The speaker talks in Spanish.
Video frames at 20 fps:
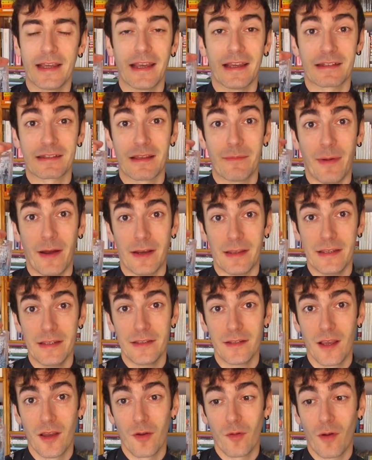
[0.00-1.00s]
que es de
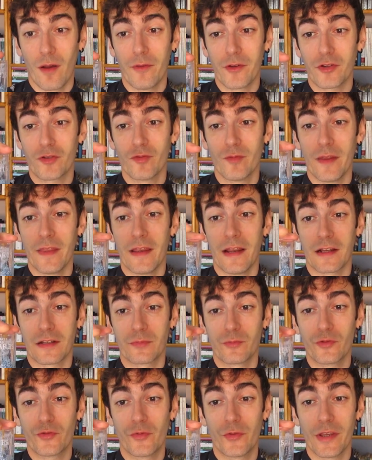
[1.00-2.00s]
París. Cuando estuve de
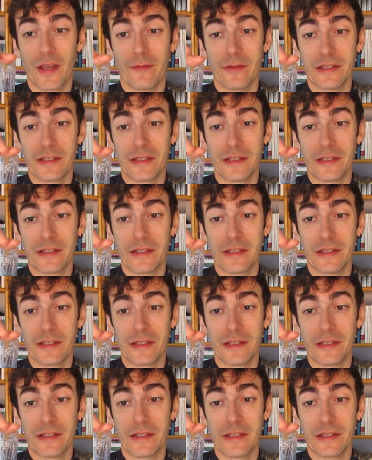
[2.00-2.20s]
Erasmus fui a